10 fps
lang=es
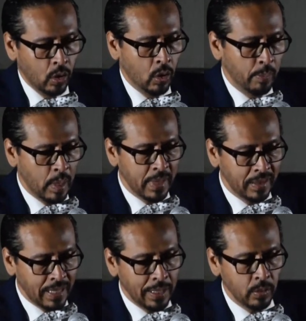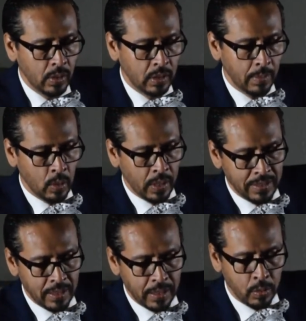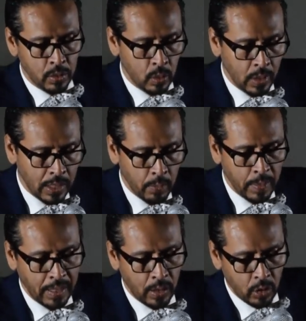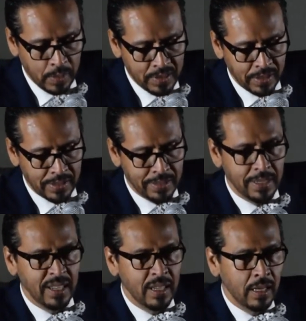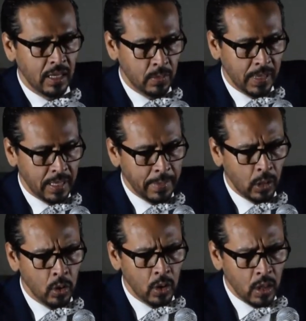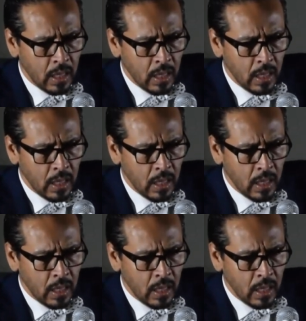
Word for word: complementando el trabajo que hace el neurocirujano para que los pacientes les vaya mejor.